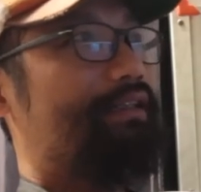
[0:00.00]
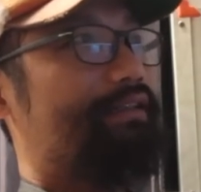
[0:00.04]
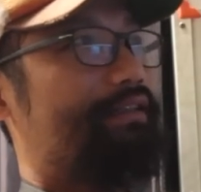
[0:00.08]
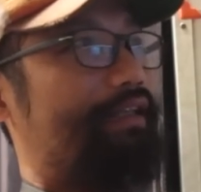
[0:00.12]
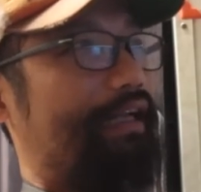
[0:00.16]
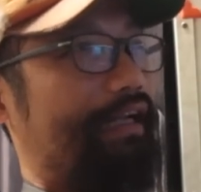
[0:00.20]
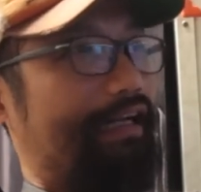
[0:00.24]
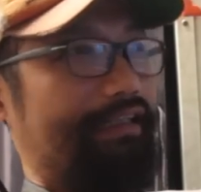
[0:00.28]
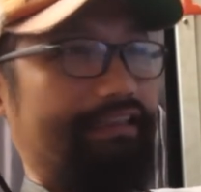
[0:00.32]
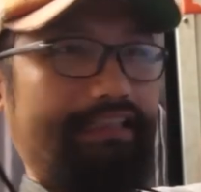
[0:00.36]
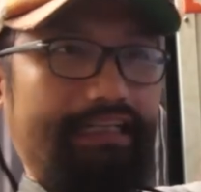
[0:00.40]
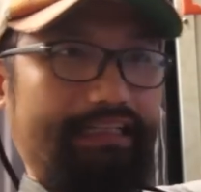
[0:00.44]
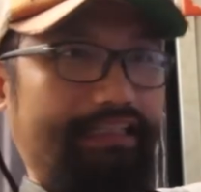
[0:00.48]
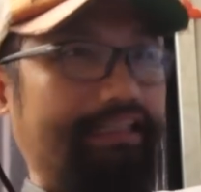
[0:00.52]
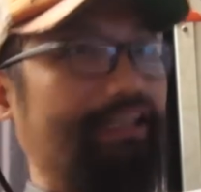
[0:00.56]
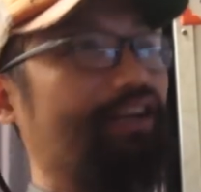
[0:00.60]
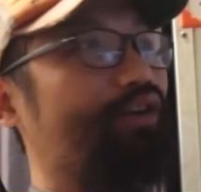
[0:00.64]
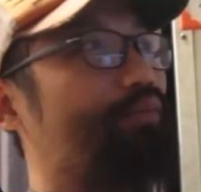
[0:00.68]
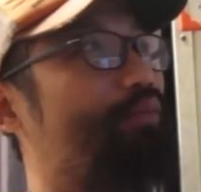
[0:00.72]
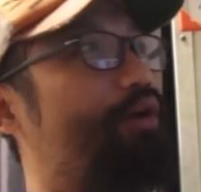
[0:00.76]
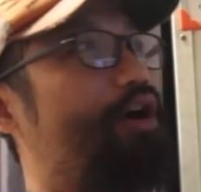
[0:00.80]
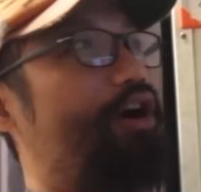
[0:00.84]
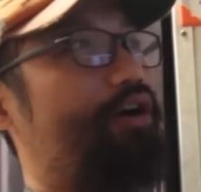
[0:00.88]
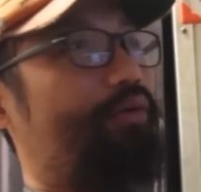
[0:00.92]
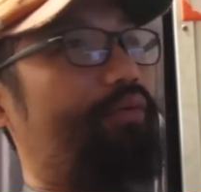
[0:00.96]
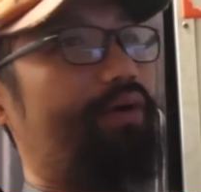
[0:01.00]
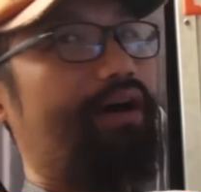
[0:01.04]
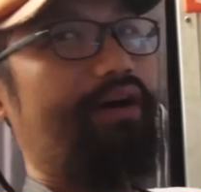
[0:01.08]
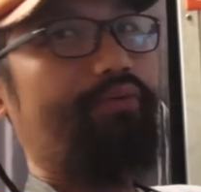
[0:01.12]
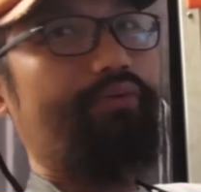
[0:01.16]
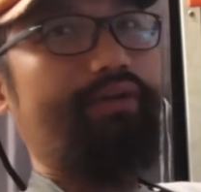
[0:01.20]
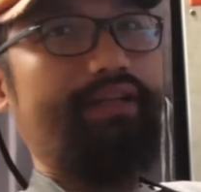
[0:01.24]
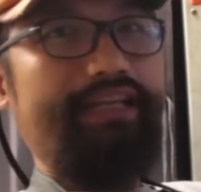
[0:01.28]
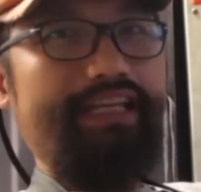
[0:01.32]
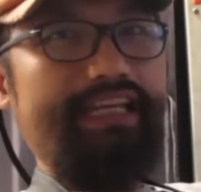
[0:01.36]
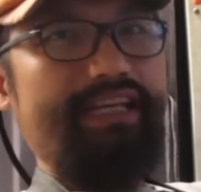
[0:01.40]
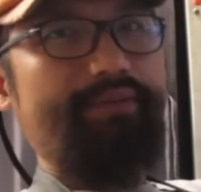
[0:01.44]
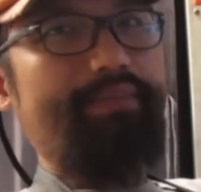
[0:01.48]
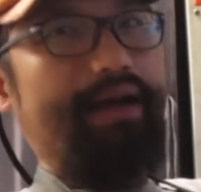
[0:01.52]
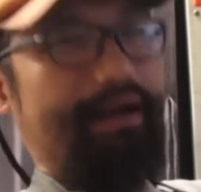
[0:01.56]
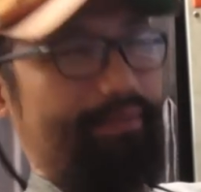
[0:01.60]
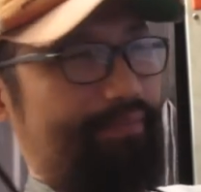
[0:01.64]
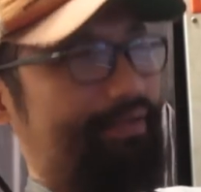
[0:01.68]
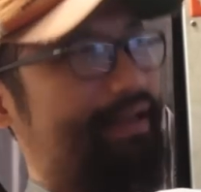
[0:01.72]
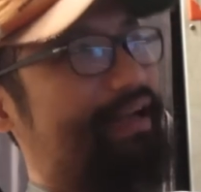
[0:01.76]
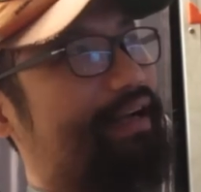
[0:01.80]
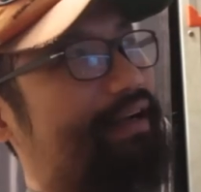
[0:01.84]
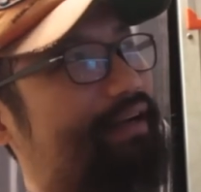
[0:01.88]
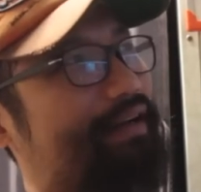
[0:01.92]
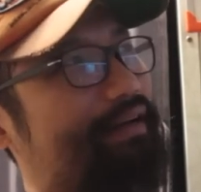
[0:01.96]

แต่ละอย่างที่เราบอกว่าวิธีแบบเนี้ย